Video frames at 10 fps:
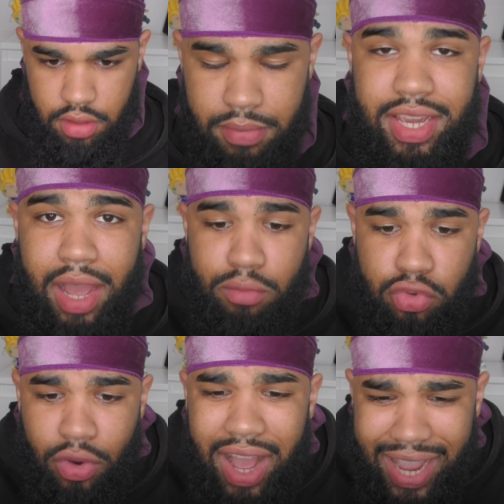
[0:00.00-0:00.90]
Mais
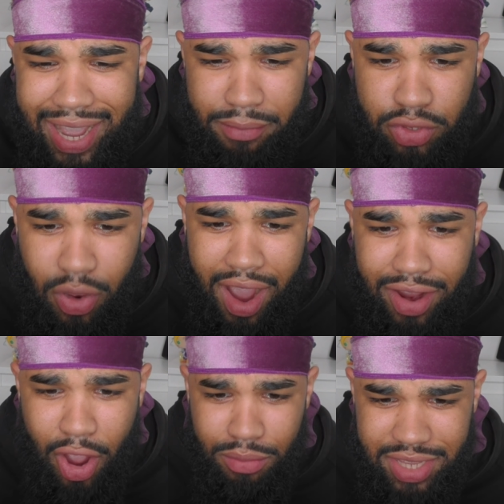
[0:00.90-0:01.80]
calme-toi, calme-toi,
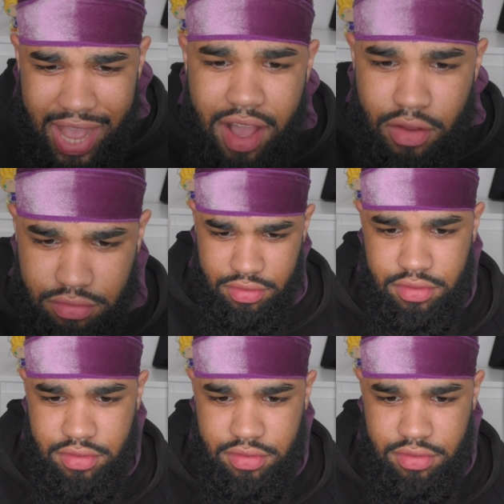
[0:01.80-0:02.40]
calme down.